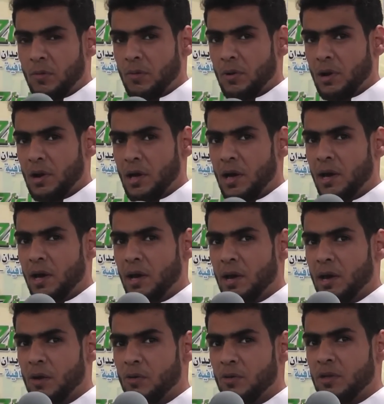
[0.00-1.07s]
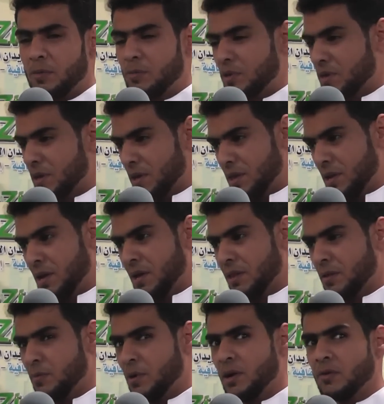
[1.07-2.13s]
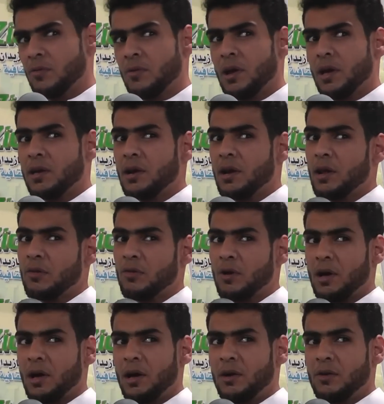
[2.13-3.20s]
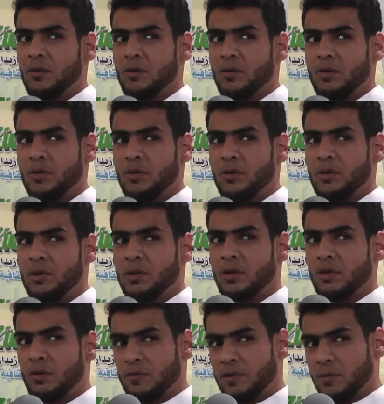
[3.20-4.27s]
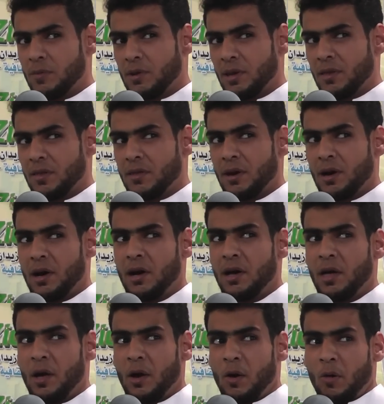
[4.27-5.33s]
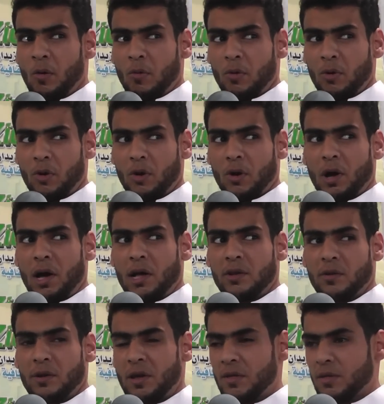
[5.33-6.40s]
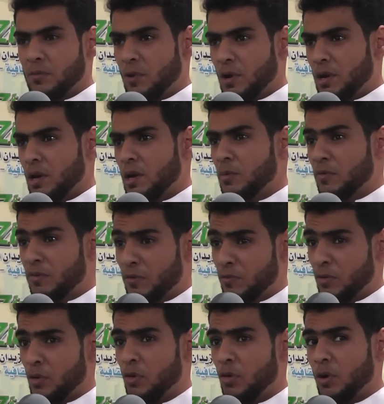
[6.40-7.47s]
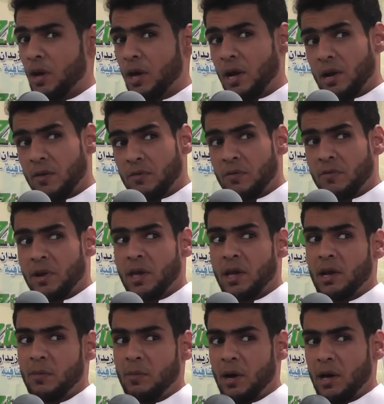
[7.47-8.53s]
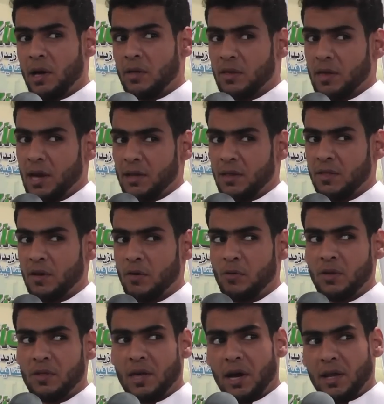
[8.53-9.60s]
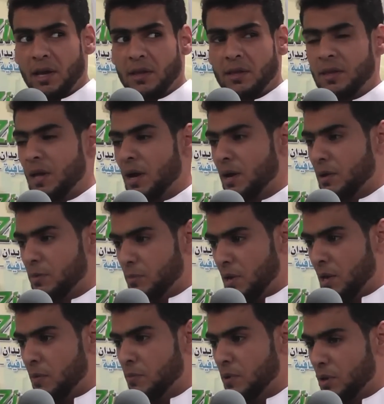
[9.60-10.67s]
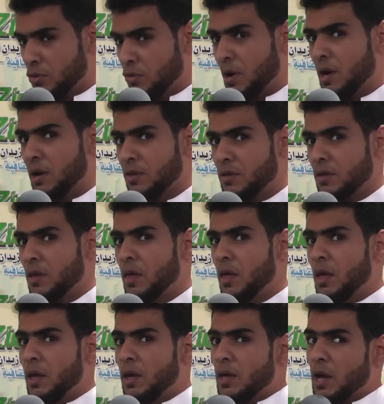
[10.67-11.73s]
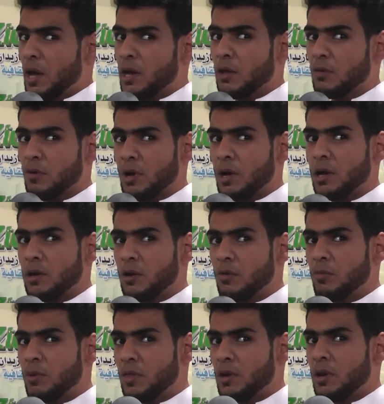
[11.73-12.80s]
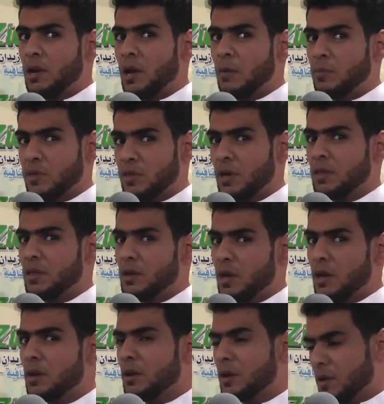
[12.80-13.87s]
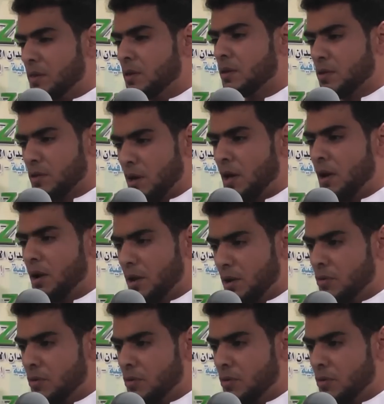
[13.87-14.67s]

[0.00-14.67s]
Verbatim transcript: والله هنا كل شيء بمشيئه الله طبعا ولكن انا اتوقع انه انت شفت يمكن انت والنقاد والناس المحليين اللي بيفهم في الكوره يعرف الفريق اللي معاه ايش قاعد يسوي ايش قاعد يؤدي داخل الملعب من ادوار ايش يعني اتوقع انه باذن الله بمشيئه الله نقدر ان شاء الله